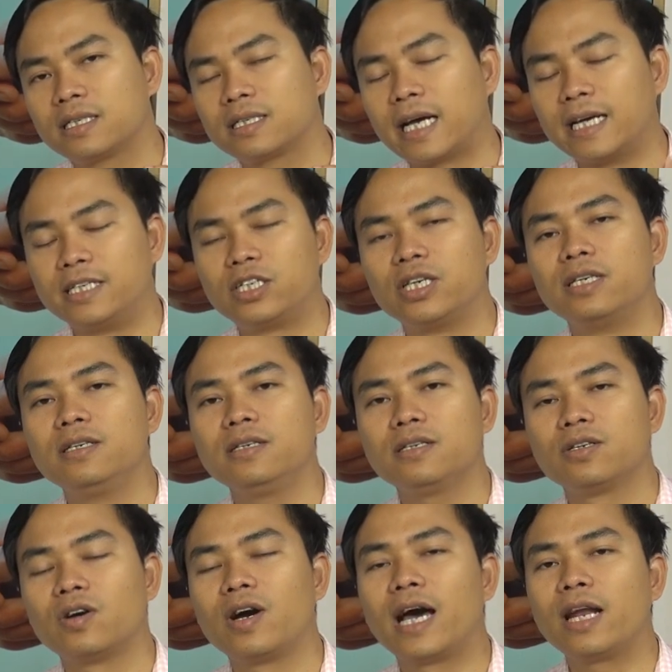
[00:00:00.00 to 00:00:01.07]
tài chính
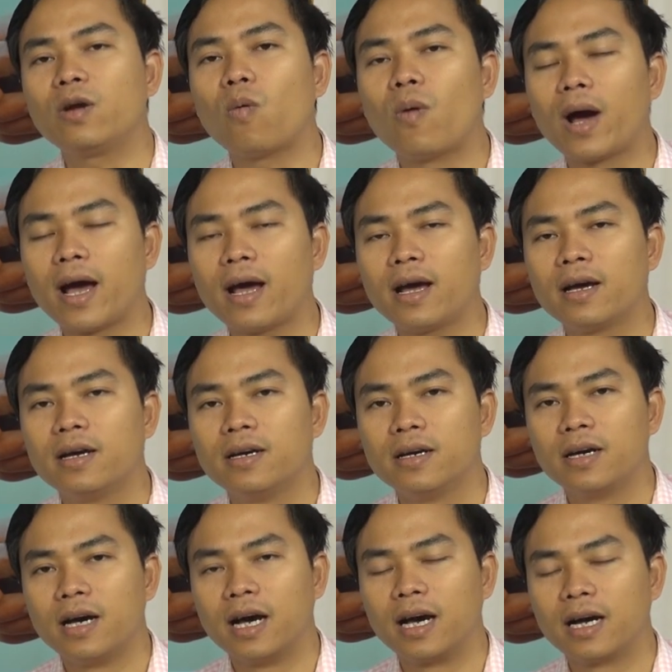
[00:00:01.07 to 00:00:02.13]
nó ngắn quá
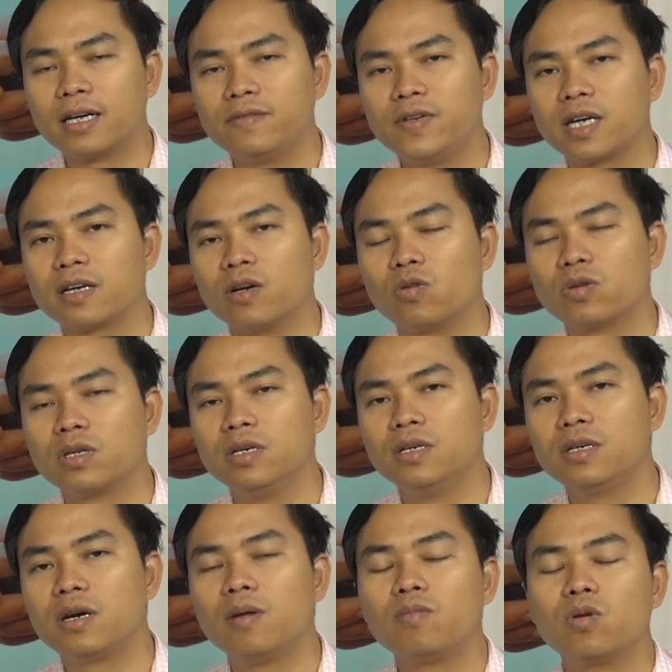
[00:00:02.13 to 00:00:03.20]
à, cái việc đầu tư
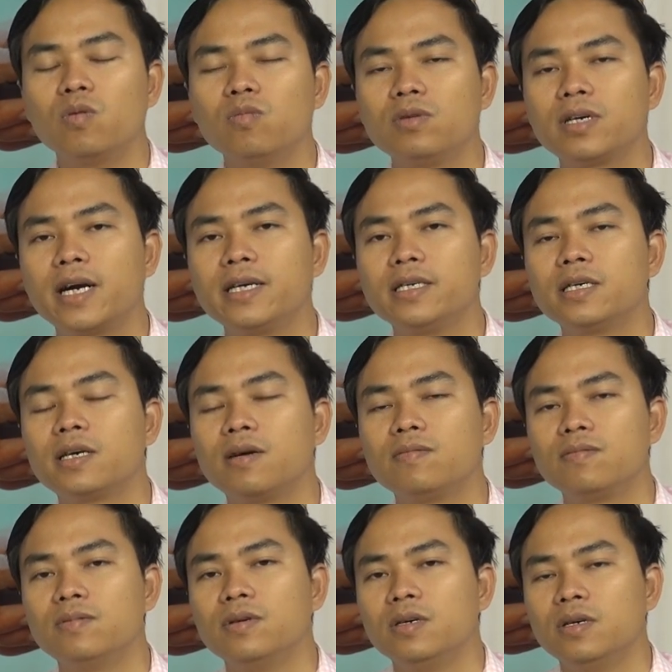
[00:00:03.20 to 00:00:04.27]
không đúng kênh
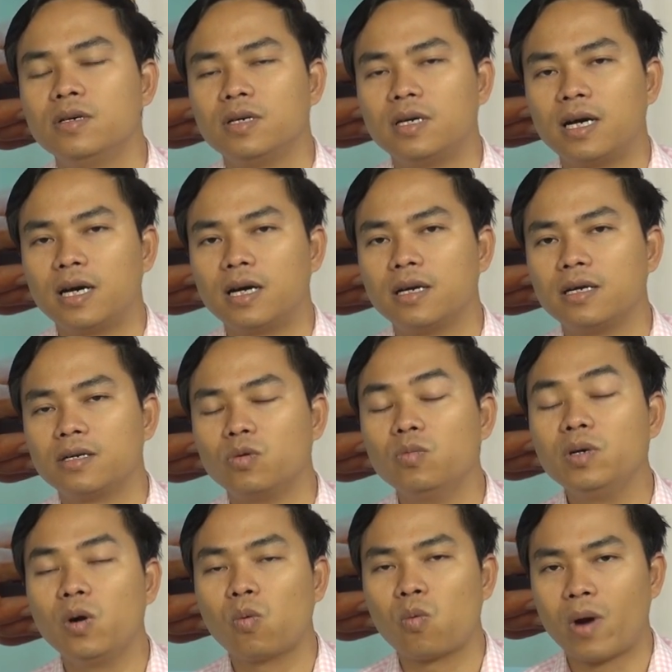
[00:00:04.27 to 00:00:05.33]
không à,
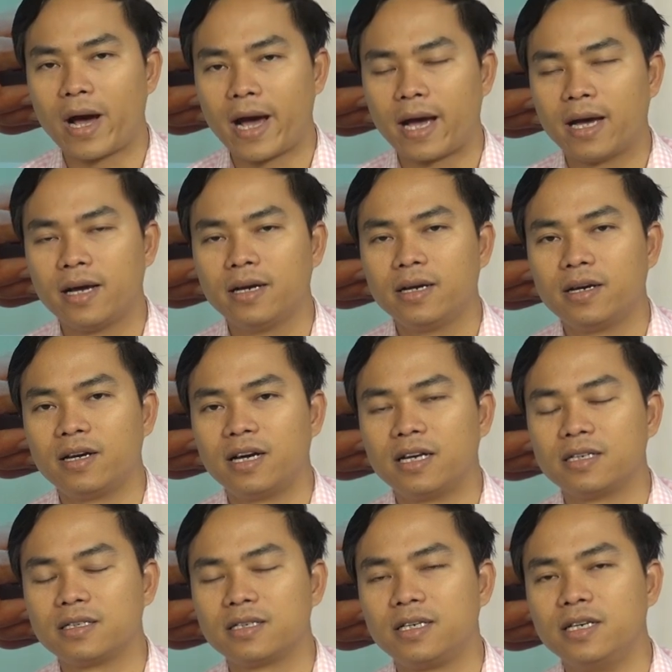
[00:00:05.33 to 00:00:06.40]
đúng hiệu quả
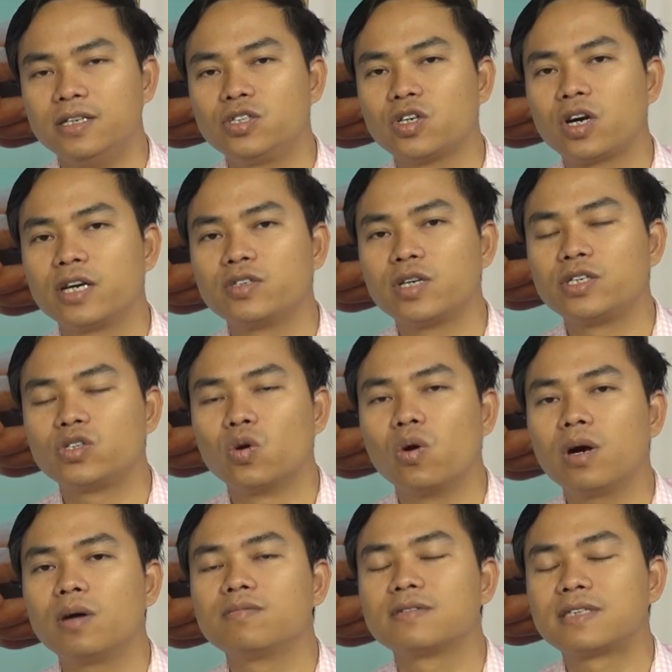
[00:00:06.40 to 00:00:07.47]
à, khiến cho cái doanh số
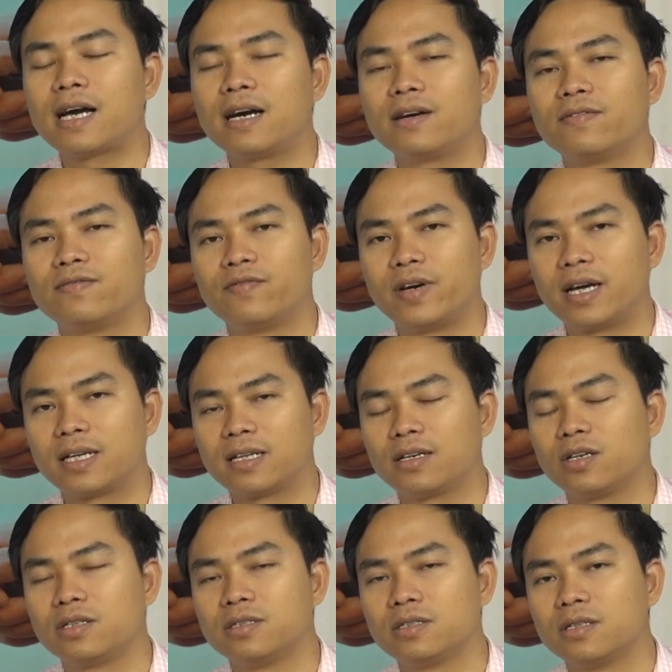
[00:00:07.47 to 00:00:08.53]
không tăng và
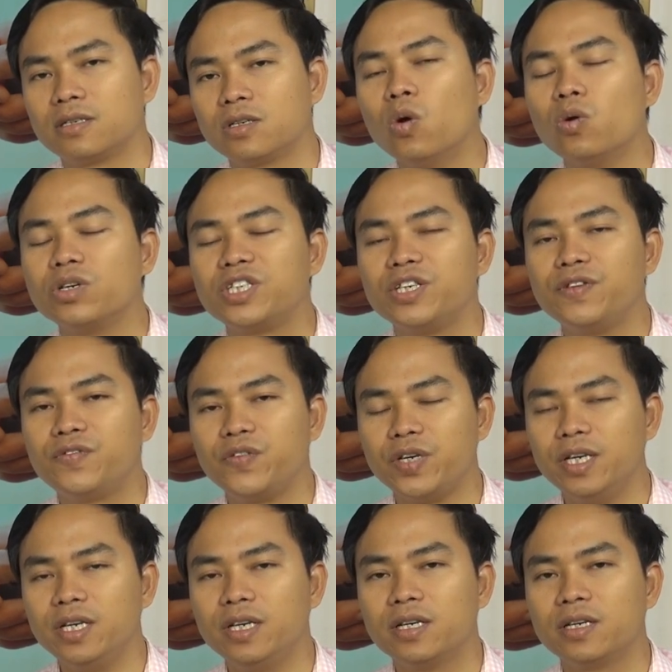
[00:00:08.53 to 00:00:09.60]
đội chi
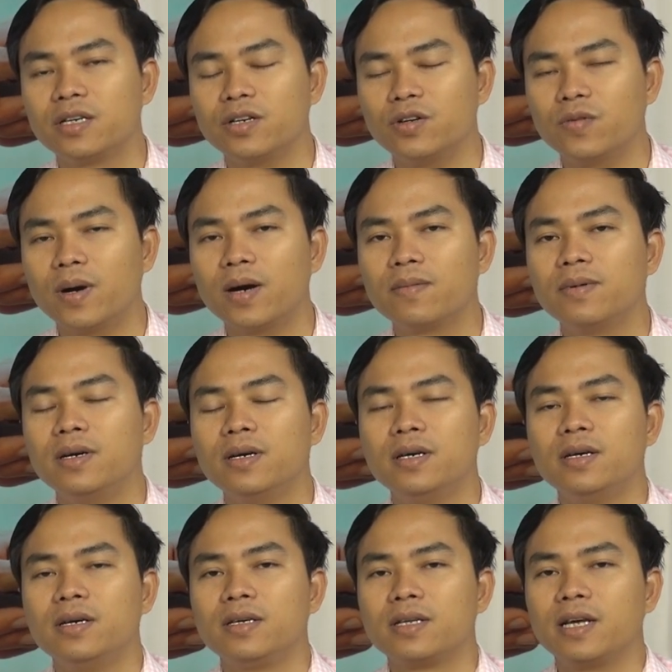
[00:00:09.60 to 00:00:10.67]
phí đúng không
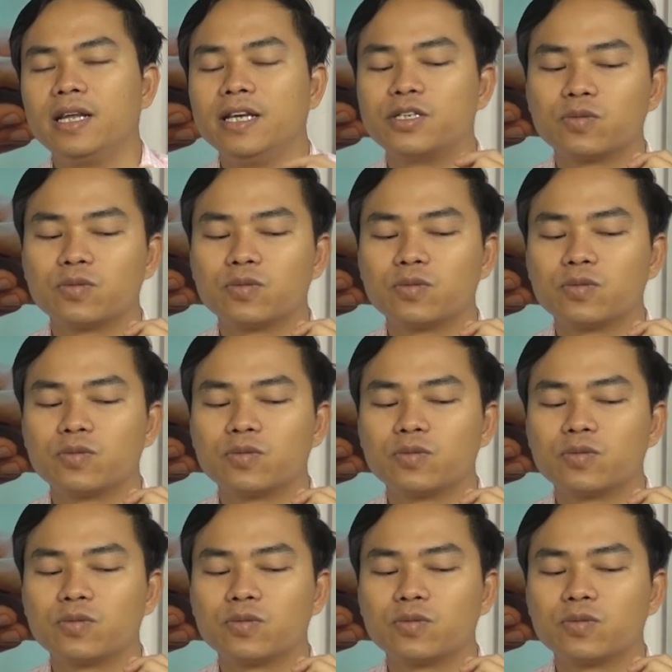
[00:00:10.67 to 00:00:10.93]
thế thì